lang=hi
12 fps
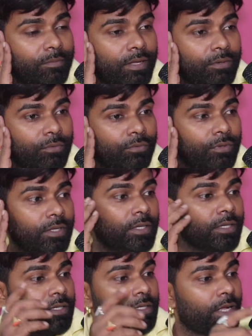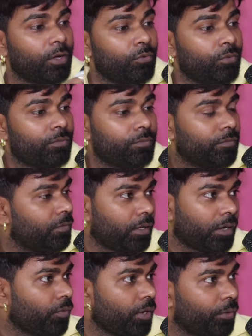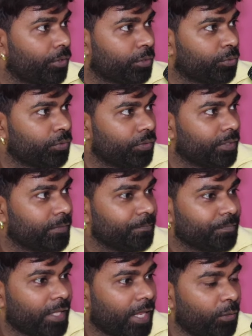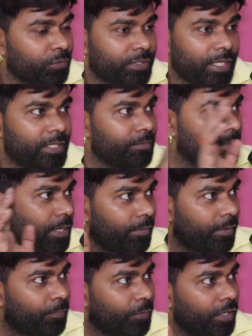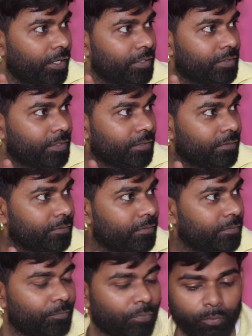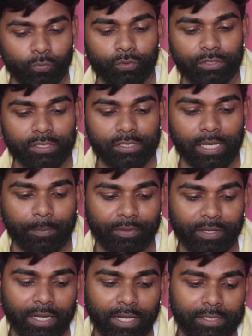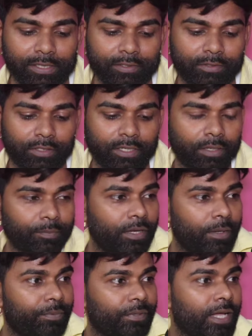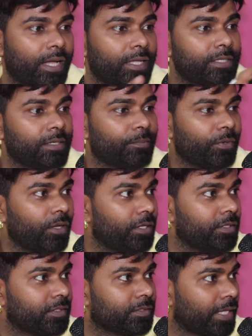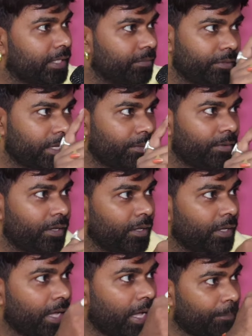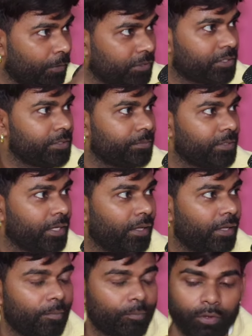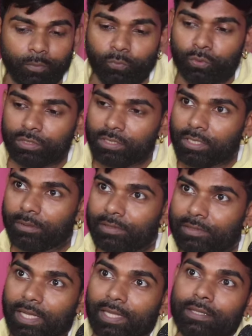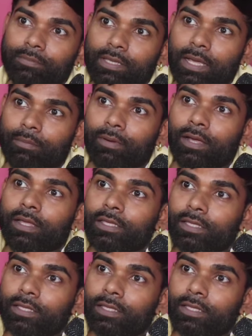तो बा नो कि राउर रौरा औरत हो गई राउर शादी भी आबा पहले ही से प्रमोद जी आ प्रियंका जी के सटे के पहले प्रियंका जी के पहले ही से शादी ब्याह बा आ बच्ची बिया प्रमोद जी के भी शादी ब्याह बा